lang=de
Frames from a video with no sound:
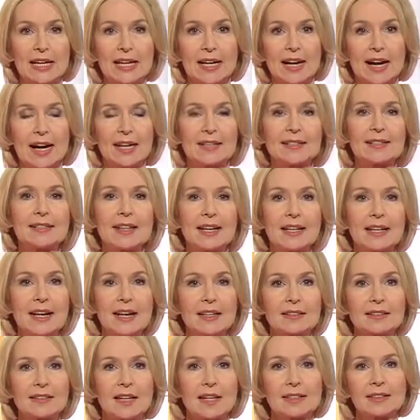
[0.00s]
Als in der
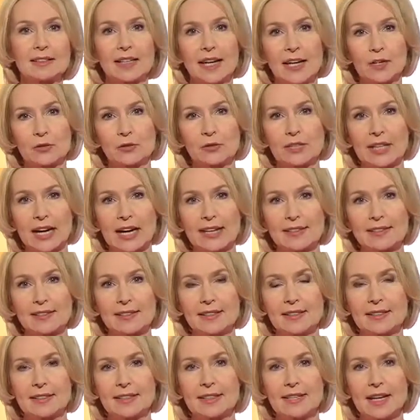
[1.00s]
Nacht ein
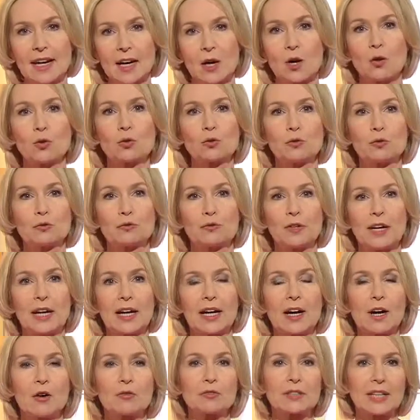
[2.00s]
33-jähriger
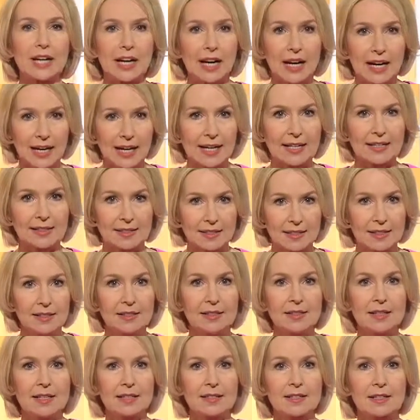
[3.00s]
Autofahrer auf der A1 in
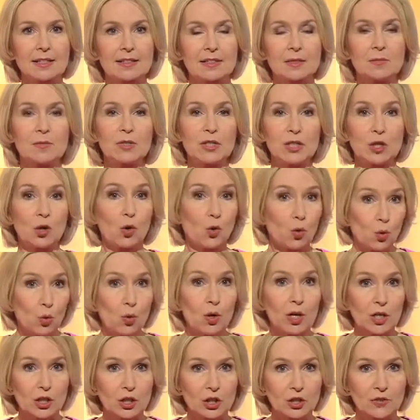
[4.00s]
Niedersachsen mit
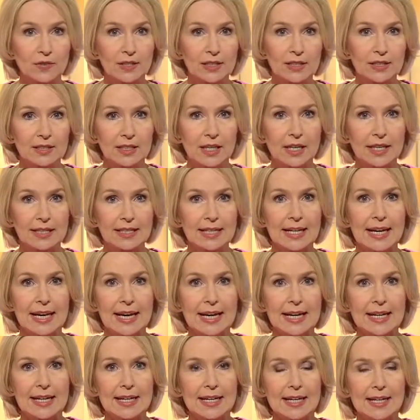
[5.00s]
hoher Geschwindigkeit
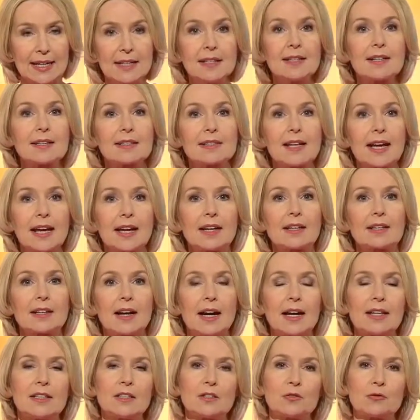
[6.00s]
in das Heck
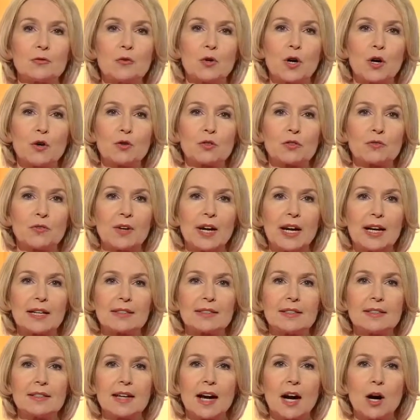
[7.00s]
eines
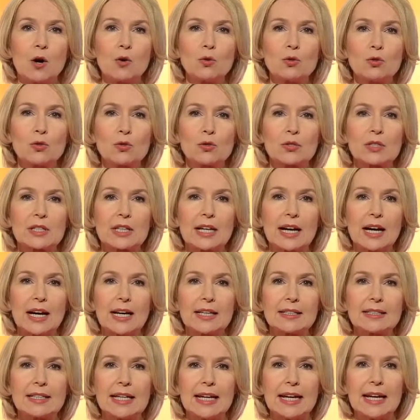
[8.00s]
vorausfahrenden Autos
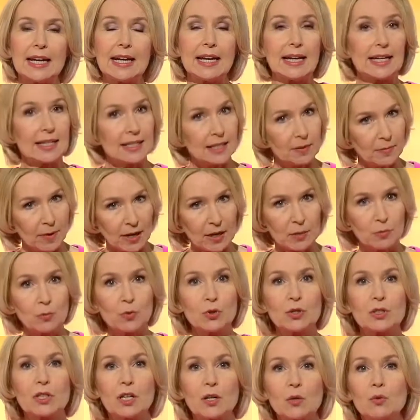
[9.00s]
kracht, in dem eine
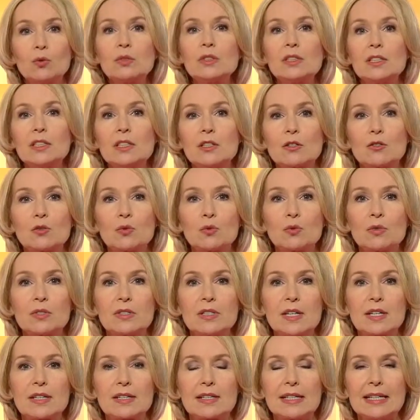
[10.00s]
Mutter und ihr Sohn
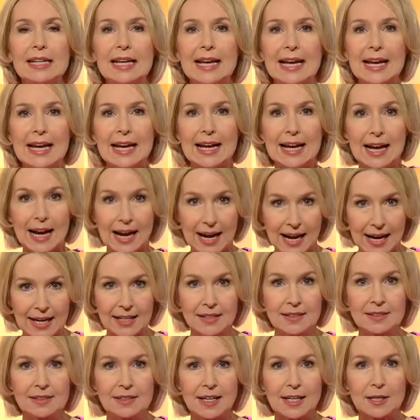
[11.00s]
sitzen,
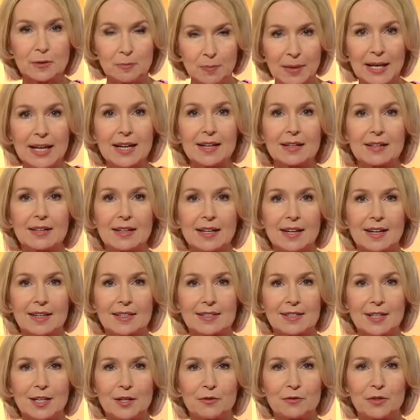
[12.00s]
eilen gleich mehrere
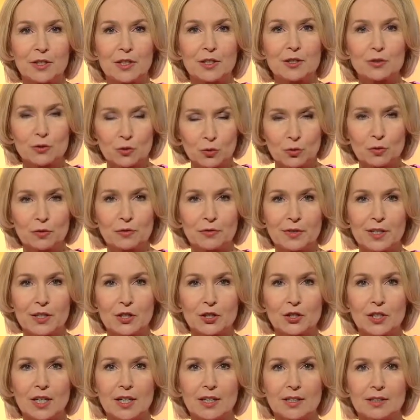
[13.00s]
Ersthelfer zur
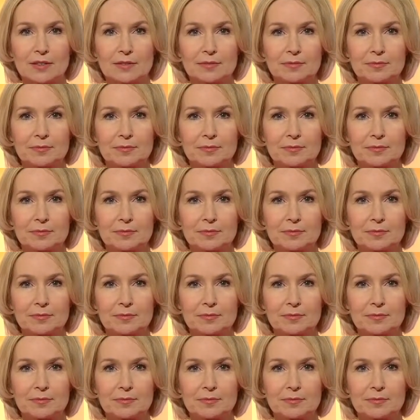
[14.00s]
Unfallstelle.